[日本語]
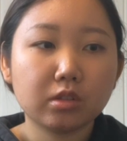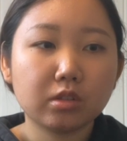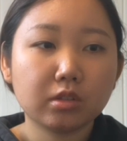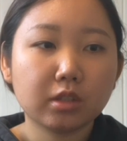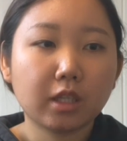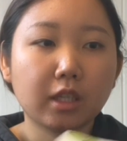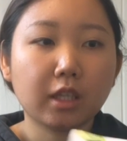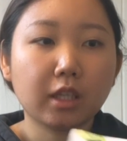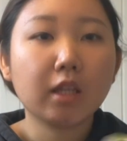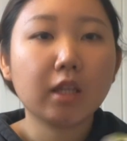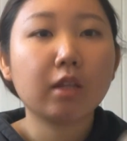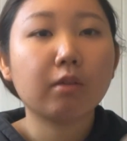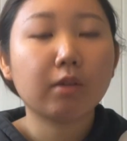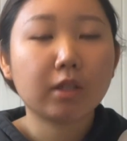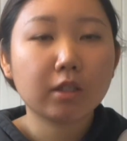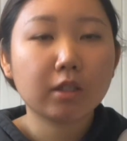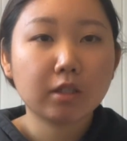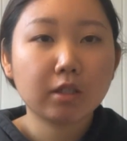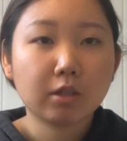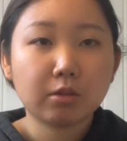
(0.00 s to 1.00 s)
かなって
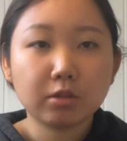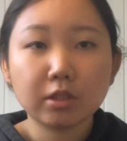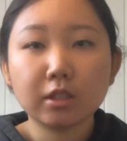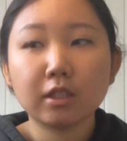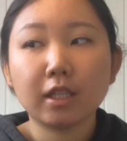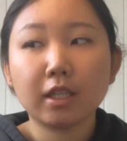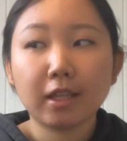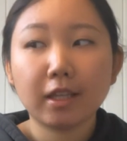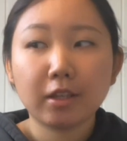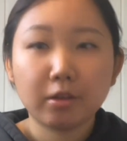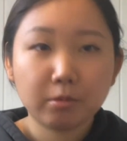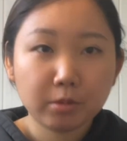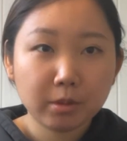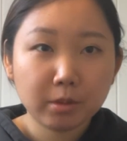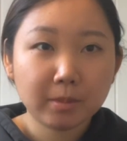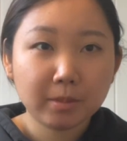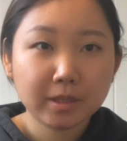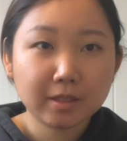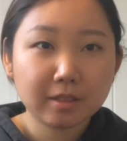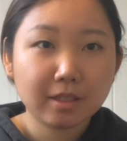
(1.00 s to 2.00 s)
私は個人的に思い
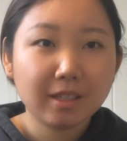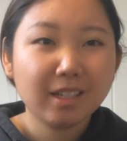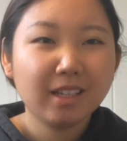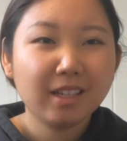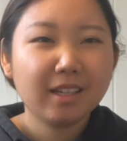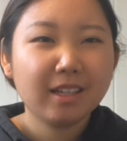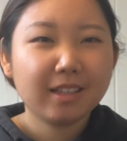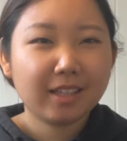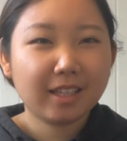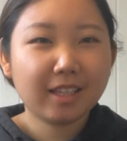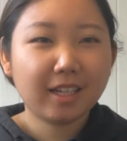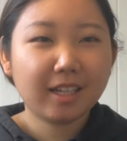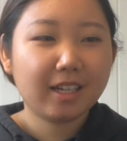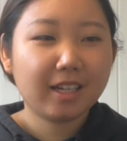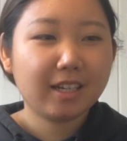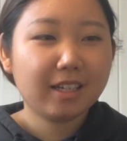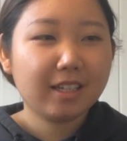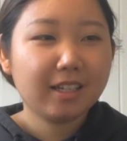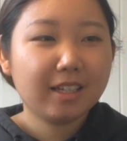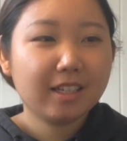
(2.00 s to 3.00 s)
ますただ
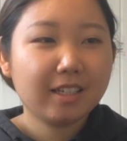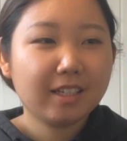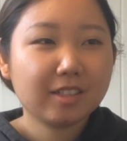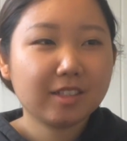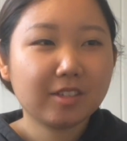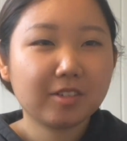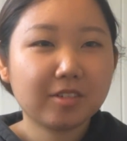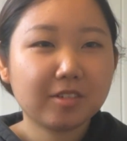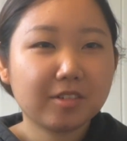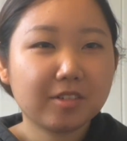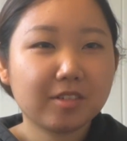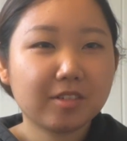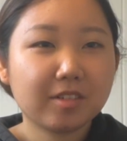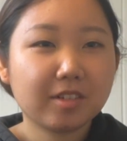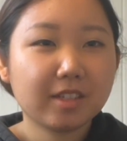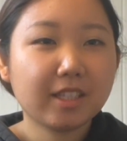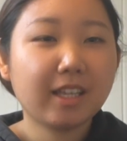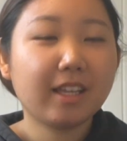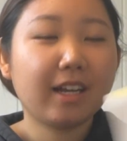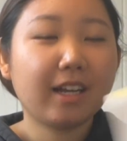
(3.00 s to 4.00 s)
そう
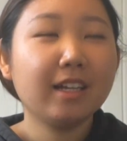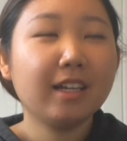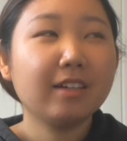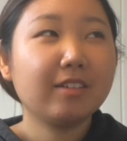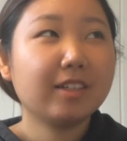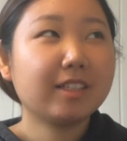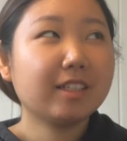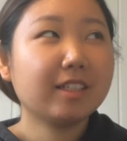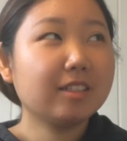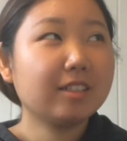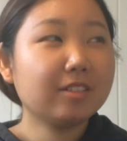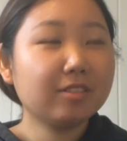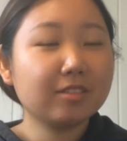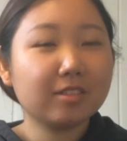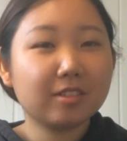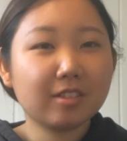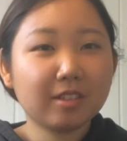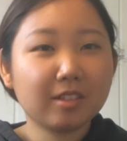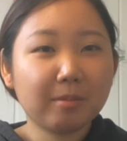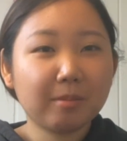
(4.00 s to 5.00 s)
であ私の
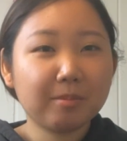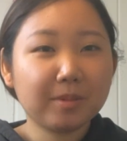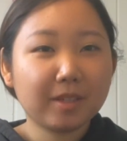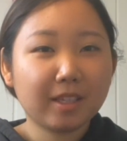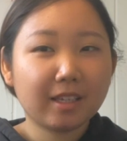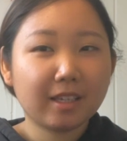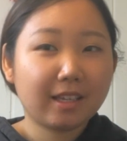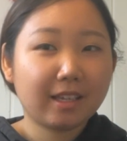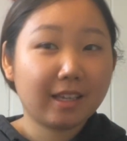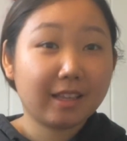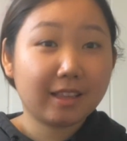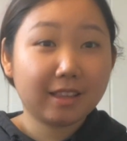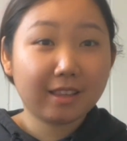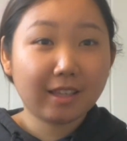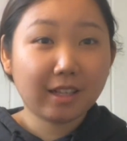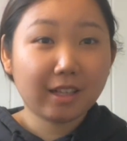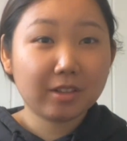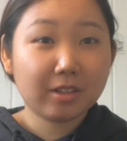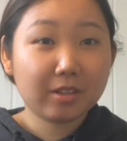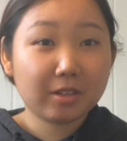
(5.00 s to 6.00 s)
布ナプキン買っ
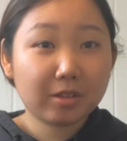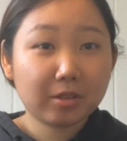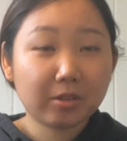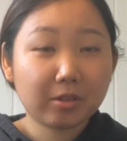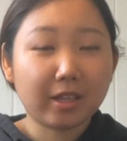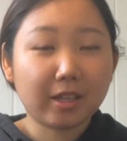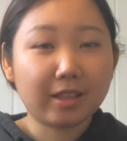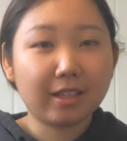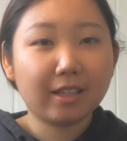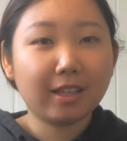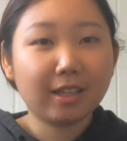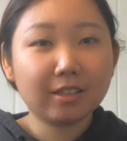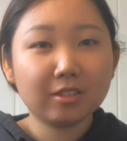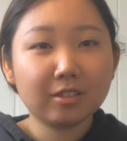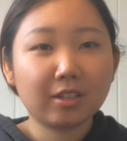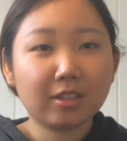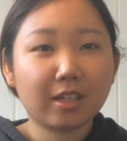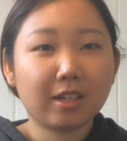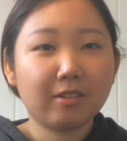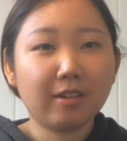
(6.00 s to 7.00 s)
たとか値段
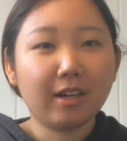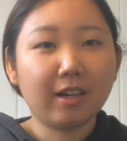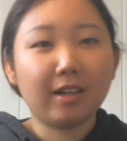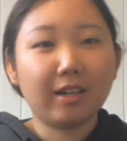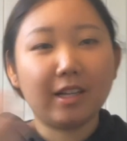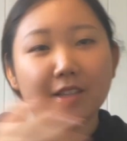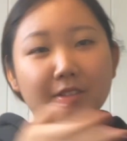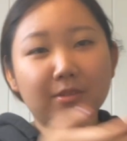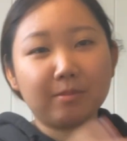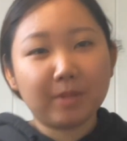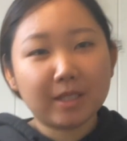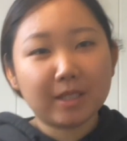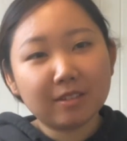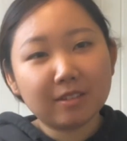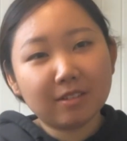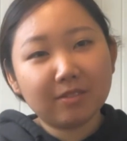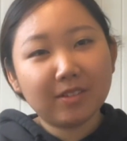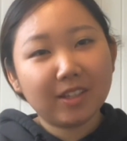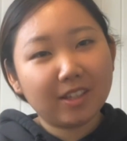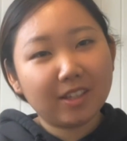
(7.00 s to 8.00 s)
とかはあの別
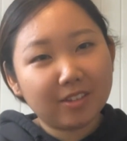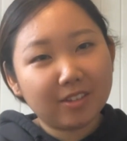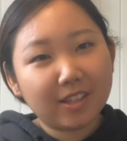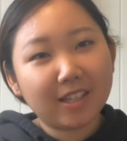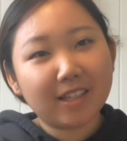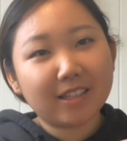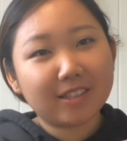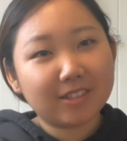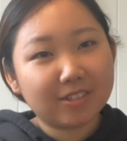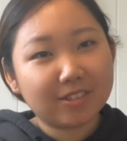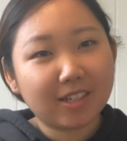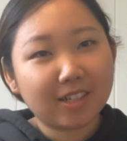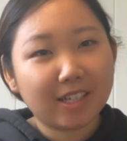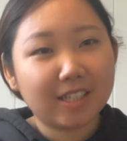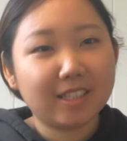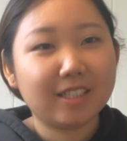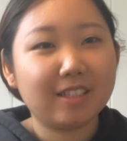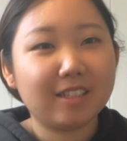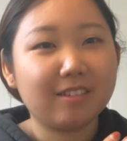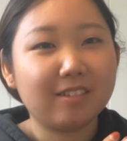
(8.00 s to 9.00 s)
のビデオで紹介
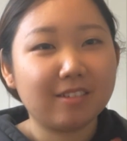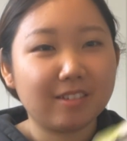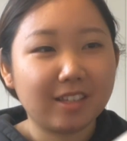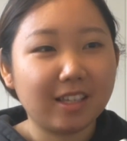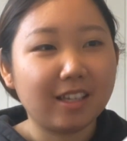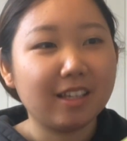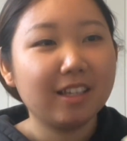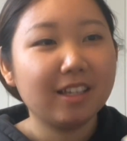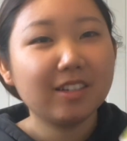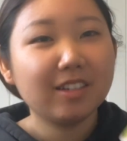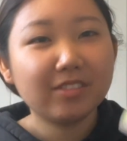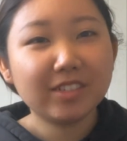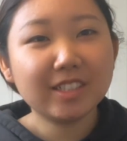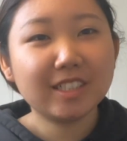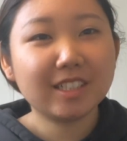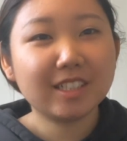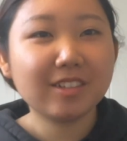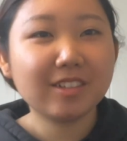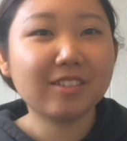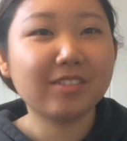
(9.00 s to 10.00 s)
してるのでも
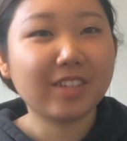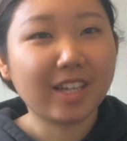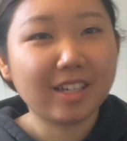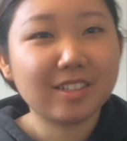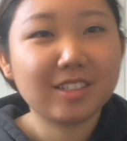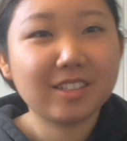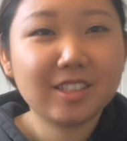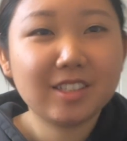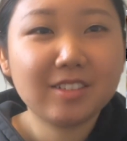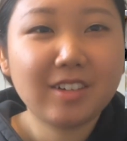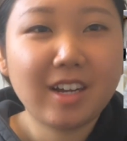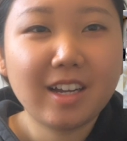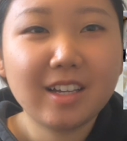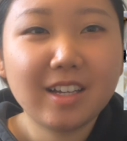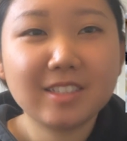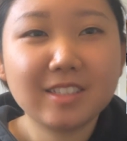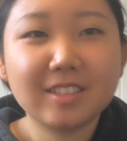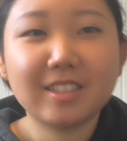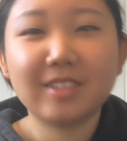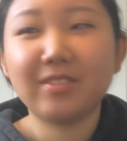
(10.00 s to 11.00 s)
し興味ある人は
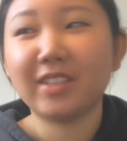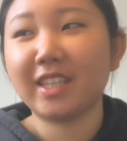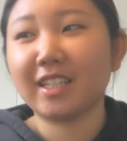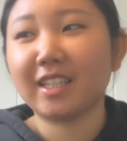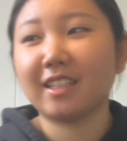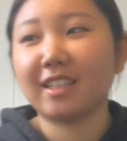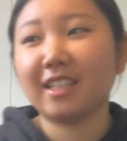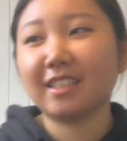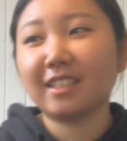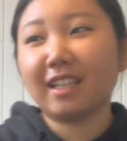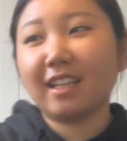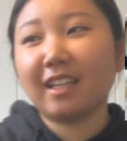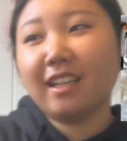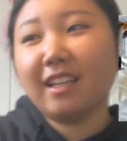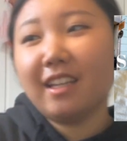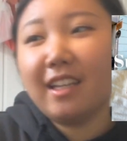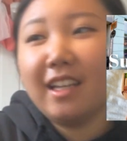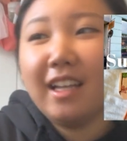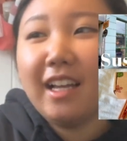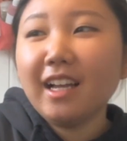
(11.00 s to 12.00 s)
そっち見てください
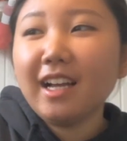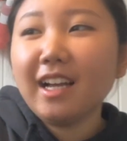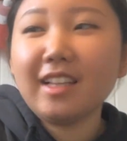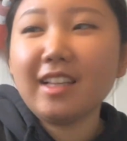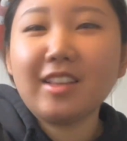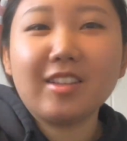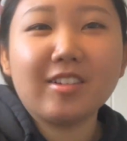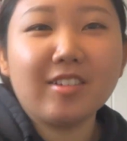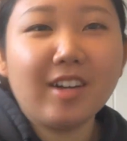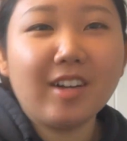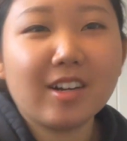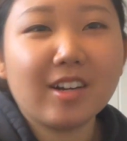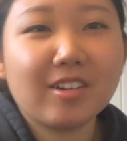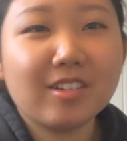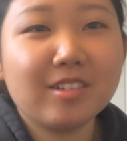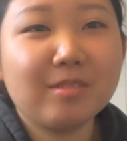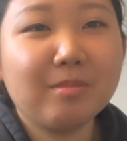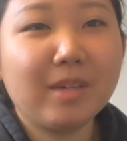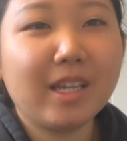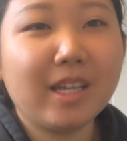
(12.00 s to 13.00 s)
あとはこ
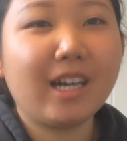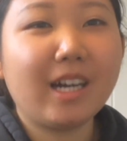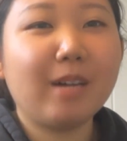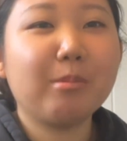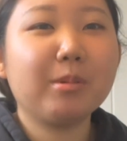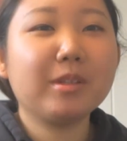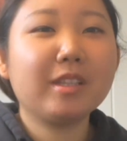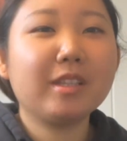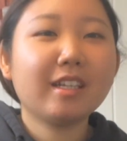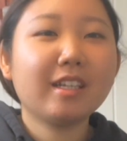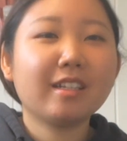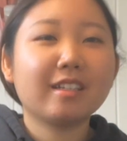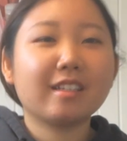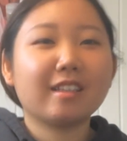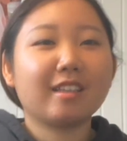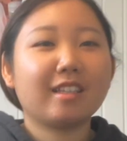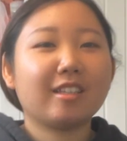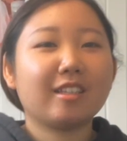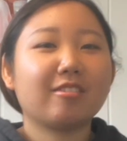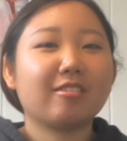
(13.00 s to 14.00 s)
の前アポテックっ
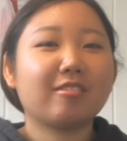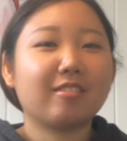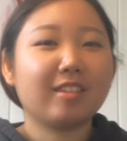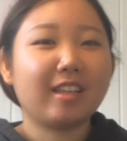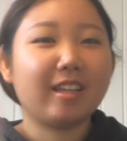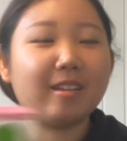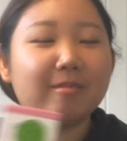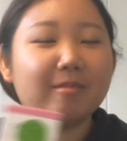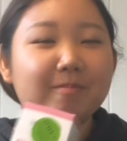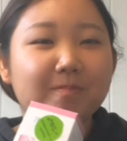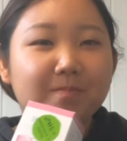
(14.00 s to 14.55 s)
てとこで